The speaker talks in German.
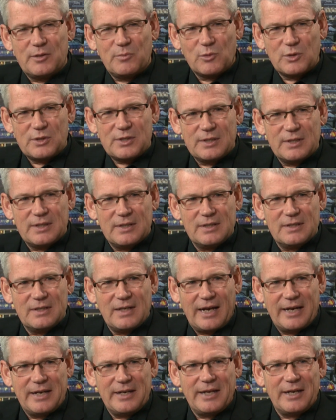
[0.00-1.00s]
musste
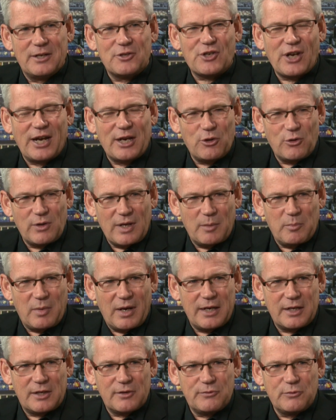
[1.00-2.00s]
eine Entscheidung
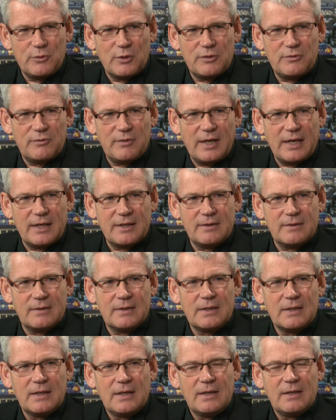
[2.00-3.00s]
herbeigeführt
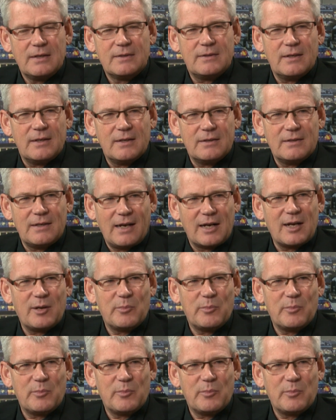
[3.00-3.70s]
werden, denn lange